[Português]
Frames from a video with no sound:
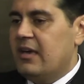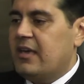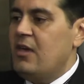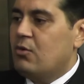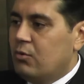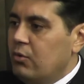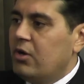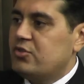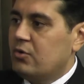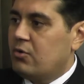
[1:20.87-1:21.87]
Quem
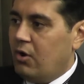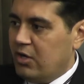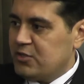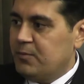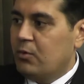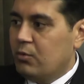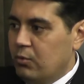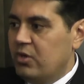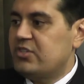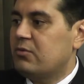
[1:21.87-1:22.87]
curte o gospel
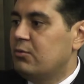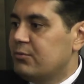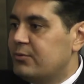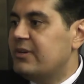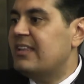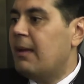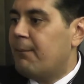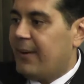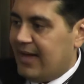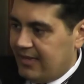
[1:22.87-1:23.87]
curte a cultura da
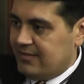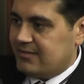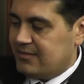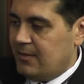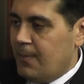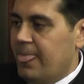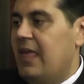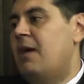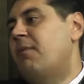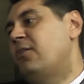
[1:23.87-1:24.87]
paz
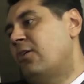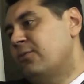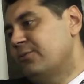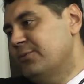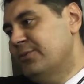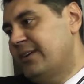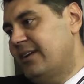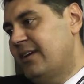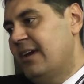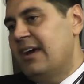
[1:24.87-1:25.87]
é melhor cultura.